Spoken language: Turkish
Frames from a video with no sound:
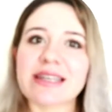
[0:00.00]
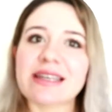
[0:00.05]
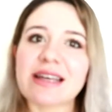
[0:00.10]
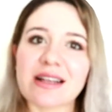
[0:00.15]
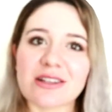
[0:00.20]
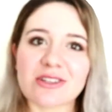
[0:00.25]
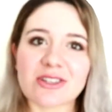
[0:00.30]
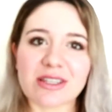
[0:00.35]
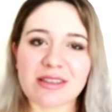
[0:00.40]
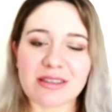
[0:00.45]
iyi
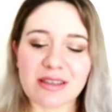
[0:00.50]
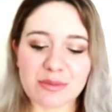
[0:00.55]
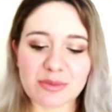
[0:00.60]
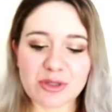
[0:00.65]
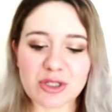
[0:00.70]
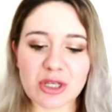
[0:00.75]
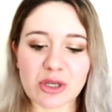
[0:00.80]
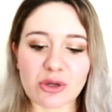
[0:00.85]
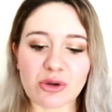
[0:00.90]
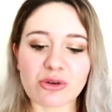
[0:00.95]
gelecek diye
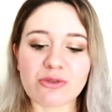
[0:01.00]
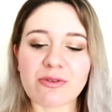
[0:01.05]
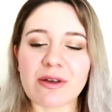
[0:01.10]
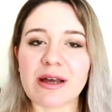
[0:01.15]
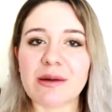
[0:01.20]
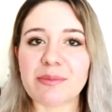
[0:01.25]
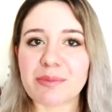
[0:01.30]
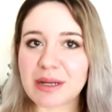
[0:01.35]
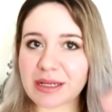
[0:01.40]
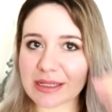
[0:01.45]
bir şey yok
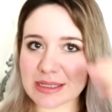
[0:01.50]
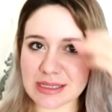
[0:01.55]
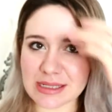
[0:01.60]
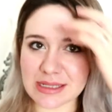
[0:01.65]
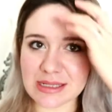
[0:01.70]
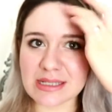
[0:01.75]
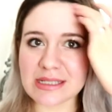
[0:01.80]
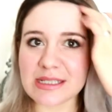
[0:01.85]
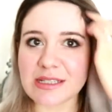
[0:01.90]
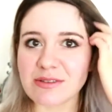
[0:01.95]
veya
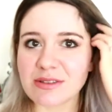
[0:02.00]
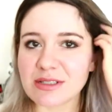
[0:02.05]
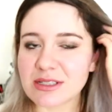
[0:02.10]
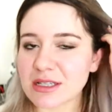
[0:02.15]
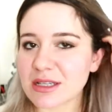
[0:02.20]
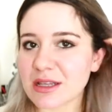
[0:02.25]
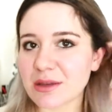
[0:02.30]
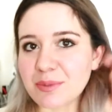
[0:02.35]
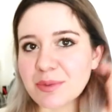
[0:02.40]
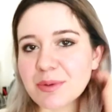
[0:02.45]
bazılarında
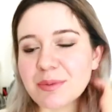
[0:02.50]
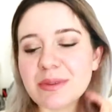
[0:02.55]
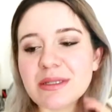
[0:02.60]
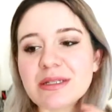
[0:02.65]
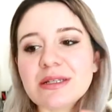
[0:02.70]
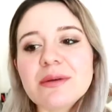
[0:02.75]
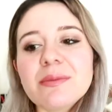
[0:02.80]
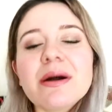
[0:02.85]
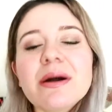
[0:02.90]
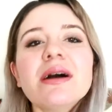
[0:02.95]
sivilce de
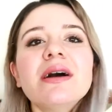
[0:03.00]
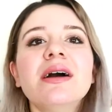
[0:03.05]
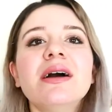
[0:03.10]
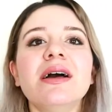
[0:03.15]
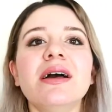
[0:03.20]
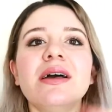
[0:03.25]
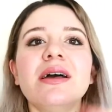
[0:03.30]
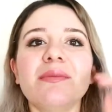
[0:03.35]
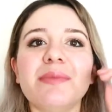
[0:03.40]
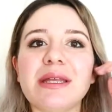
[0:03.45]
yapabilir ama
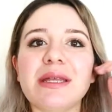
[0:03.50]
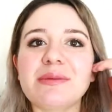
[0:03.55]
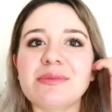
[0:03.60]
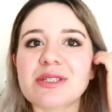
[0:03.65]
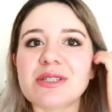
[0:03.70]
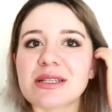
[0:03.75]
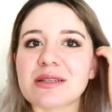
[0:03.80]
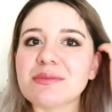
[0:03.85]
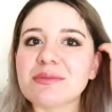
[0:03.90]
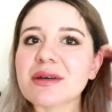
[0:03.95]

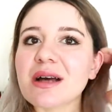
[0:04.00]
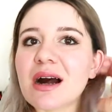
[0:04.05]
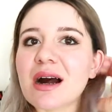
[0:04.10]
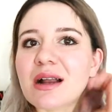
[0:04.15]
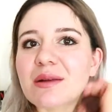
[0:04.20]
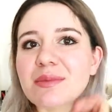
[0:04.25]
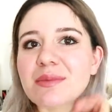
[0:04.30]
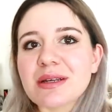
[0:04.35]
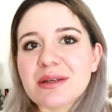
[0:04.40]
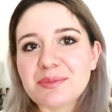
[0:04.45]
benim cildim
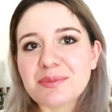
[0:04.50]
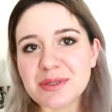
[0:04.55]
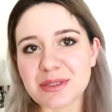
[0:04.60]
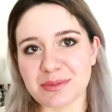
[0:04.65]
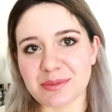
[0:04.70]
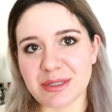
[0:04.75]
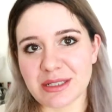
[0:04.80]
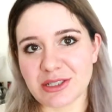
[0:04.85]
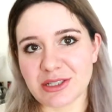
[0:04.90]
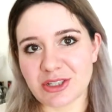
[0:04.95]
karma
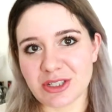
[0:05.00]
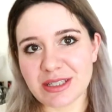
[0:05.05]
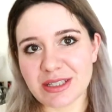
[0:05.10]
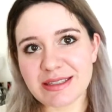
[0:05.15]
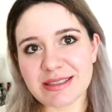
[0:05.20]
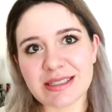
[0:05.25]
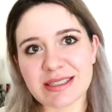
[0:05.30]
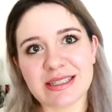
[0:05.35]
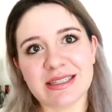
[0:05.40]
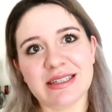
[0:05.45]
yapılı bir
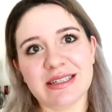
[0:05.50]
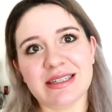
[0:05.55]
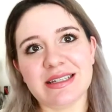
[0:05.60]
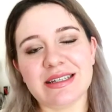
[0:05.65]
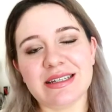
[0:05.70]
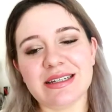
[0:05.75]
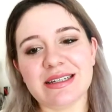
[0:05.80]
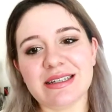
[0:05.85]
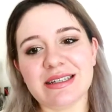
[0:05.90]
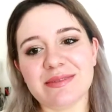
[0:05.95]
cilt.
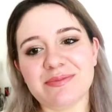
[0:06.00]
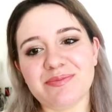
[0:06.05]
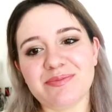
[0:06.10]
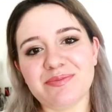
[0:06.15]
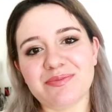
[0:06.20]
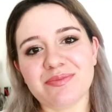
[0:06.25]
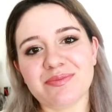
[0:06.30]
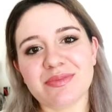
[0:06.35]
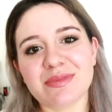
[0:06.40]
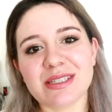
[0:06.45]
Ee,
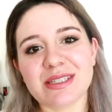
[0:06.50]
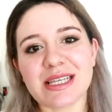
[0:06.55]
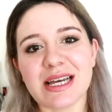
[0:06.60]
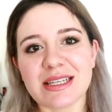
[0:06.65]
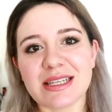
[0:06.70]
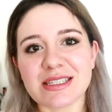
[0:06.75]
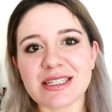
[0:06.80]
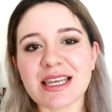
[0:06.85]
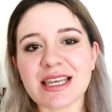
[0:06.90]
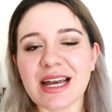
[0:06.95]

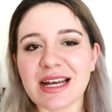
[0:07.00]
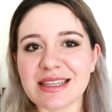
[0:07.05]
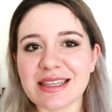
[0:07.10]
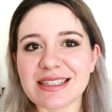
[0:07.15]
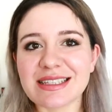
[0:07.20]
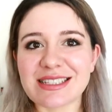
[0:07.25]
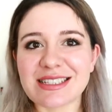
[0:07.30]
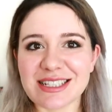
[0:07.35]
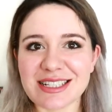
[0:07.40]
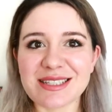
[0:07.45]
sadece
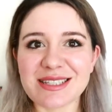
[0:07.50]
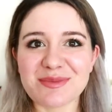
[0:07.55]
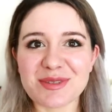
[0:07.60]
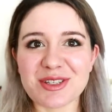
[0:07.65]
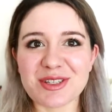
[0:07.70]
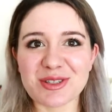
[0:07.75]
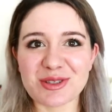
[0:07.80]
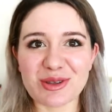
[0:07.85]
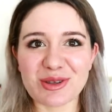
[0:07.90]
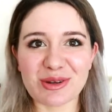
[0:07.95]
kendi cildim
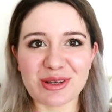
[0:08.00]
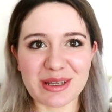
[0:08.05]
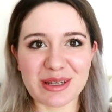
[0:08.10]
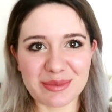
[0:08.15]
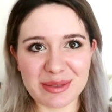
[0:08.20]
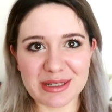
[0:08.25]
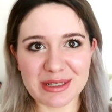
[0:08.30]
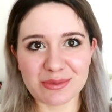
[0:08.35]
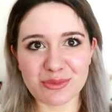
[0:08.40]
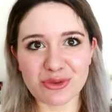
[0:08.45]
için
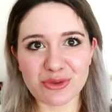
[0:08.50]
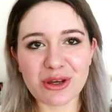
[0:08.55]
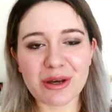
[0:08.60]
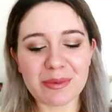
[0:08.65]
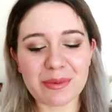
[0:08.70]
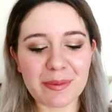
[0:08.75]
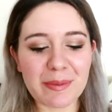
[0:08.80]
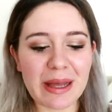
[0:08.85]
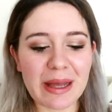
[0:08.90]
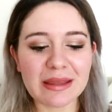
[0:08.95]
söyleyebilirim bunu
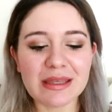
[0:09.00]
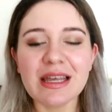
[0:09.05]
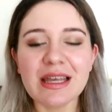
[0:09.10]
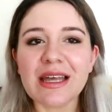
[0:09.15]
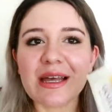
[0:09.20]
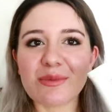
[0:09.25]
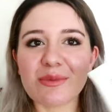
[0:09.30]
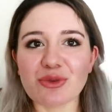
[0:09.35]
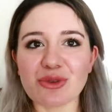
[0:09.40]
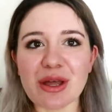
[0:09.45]
ama ben
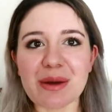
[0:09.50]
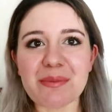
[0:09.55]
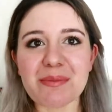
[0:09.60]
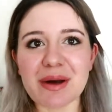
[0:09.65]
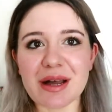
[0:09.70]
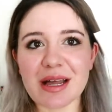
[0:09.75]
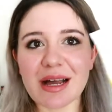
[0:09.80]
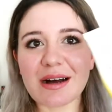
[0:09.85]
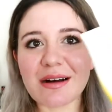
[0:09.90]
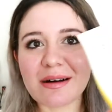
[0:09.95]

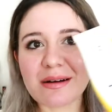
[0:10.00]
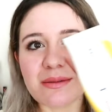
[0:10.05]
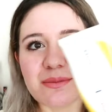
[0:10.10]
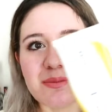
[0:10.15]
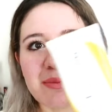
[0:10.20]
bundan bayağı